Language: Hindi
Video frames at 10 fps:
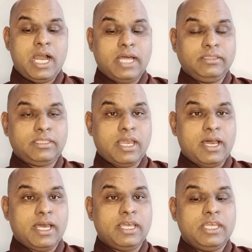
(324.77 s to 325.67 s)
अंतः
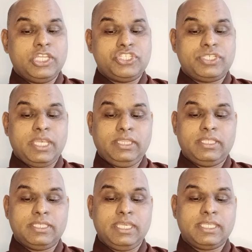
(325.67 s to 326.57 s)

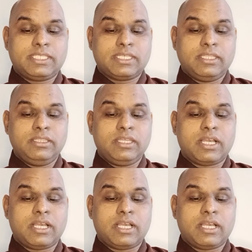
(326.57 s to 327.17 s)
चैतसिक स्कंद